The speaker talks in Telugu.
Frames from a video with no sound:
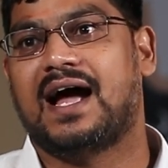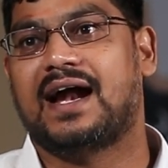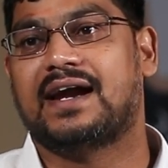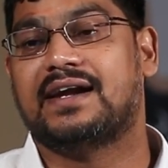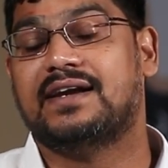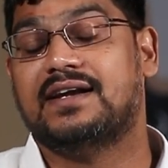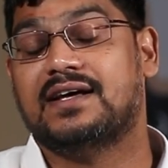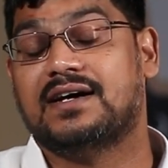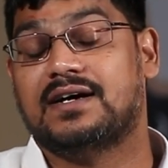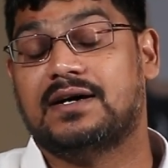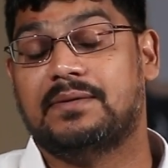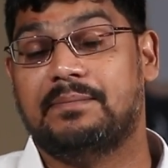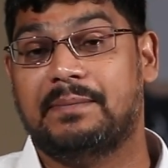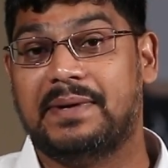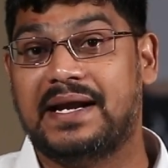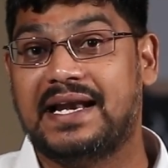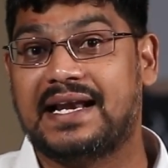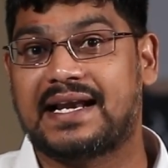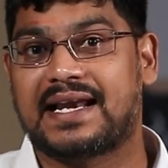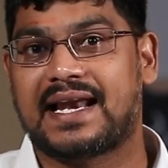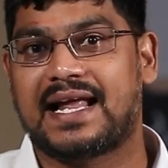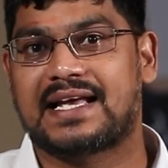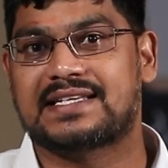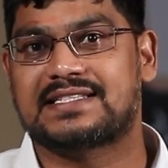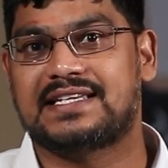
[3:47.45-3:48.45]
అండ్ uh,
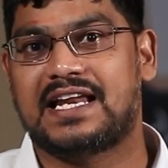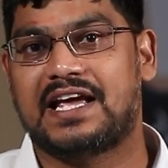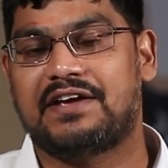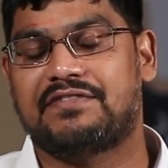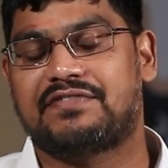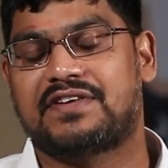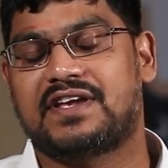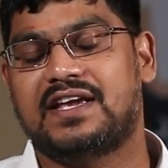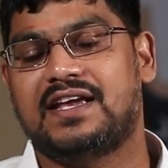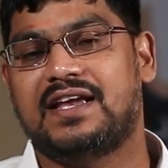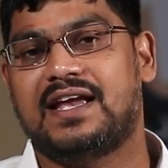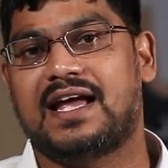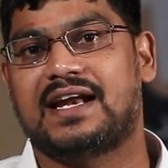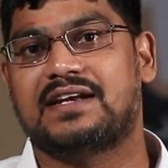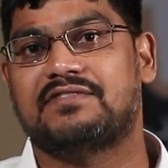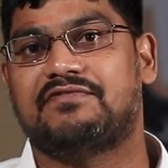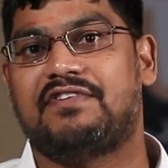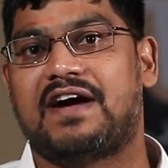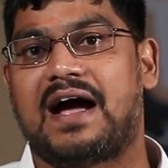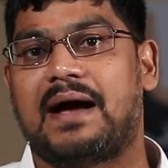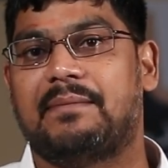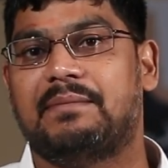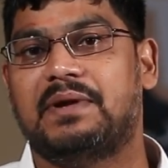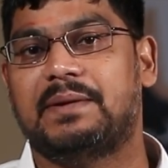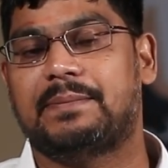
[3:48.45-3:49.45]
మిడిల్ క్లాస్ లైఫ్కి అండ్
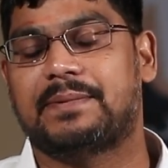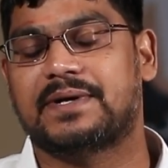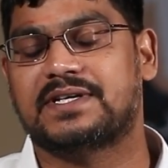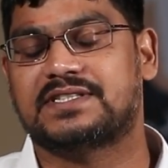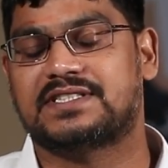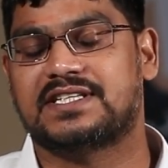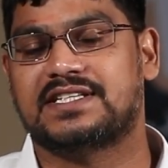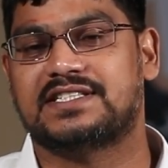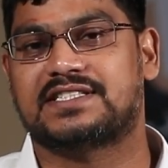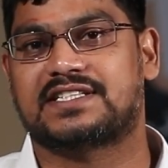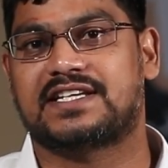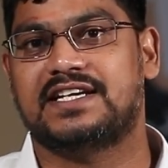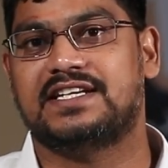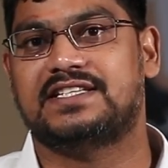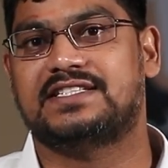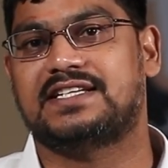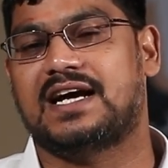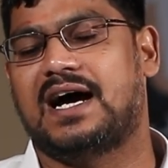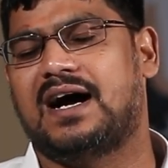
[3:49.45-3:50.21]
ఫ్యామిలీ పర్సన్స్కి